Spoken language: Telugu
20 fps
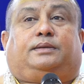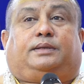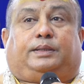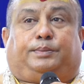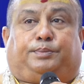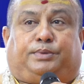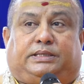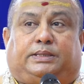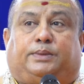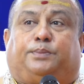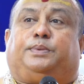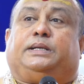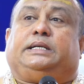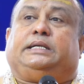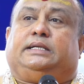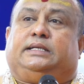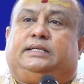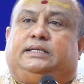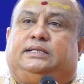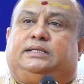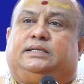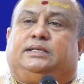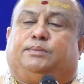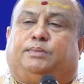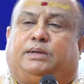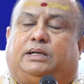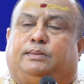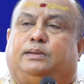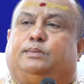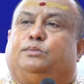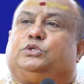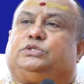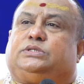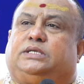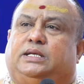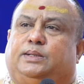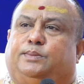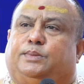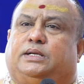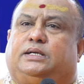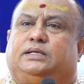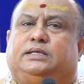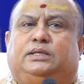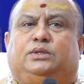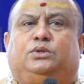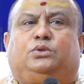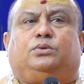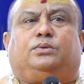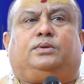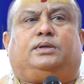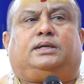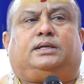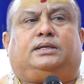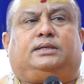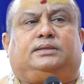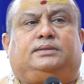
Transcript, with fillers: ఇప్పుడు చెప్పండి బాబా ముస్లిమా హిందువా